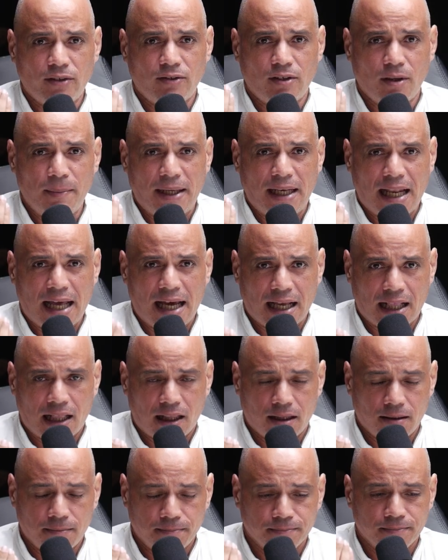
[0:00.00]
es
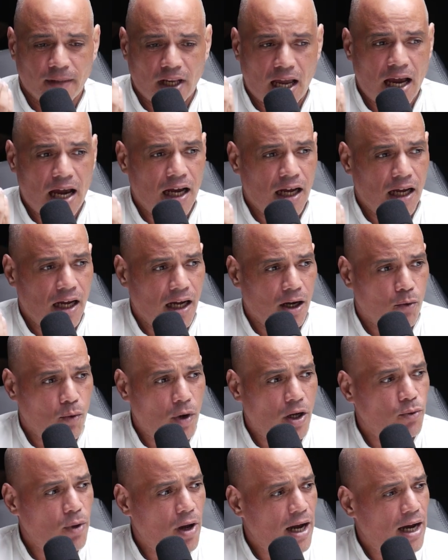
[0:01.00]
similar a
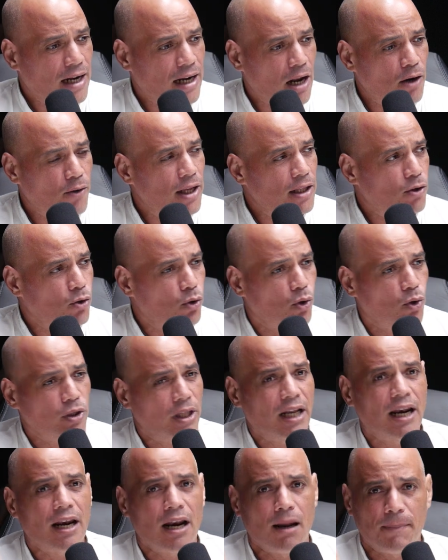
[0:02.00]
cuando agarraron al
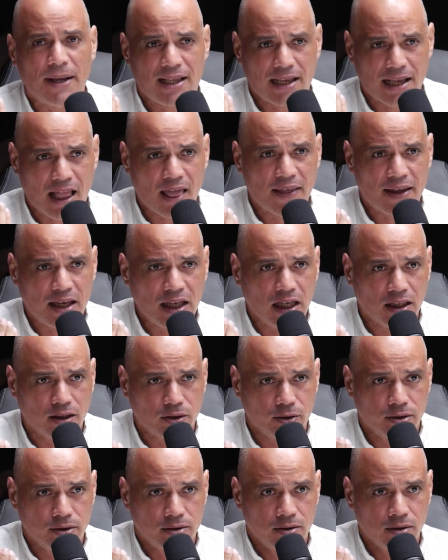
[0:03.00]
coronel en la patana de
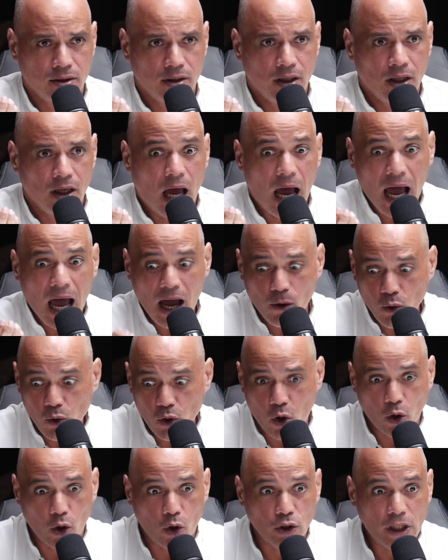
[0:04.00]
Quirino. Ah,
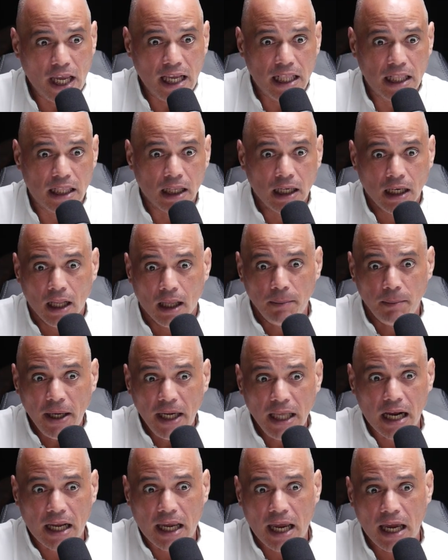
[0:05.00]
un coronel.
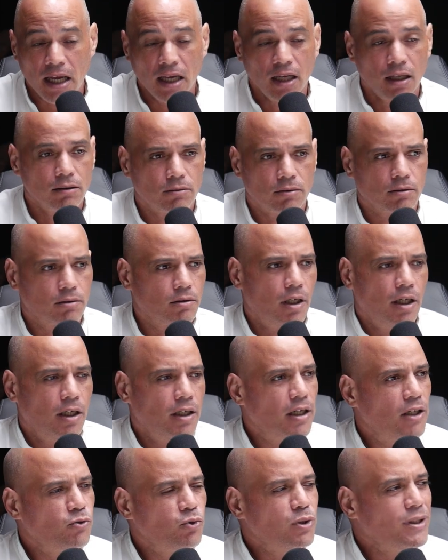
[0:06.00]
Mira que.
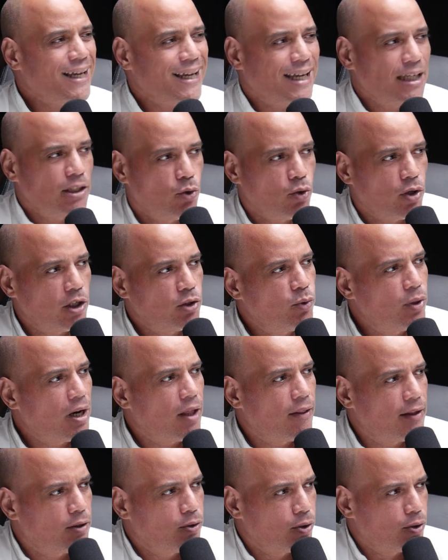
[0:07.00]
Y resulta que no, que no
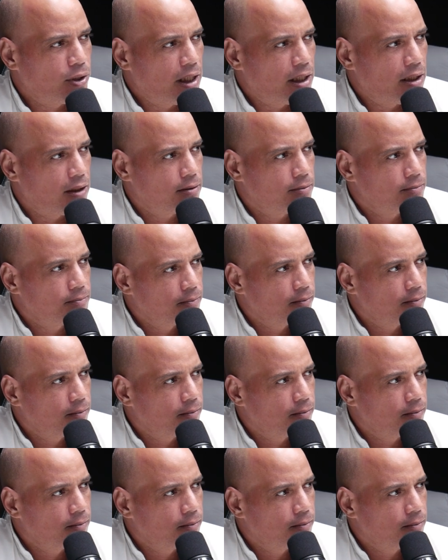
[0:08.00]
era del coronel.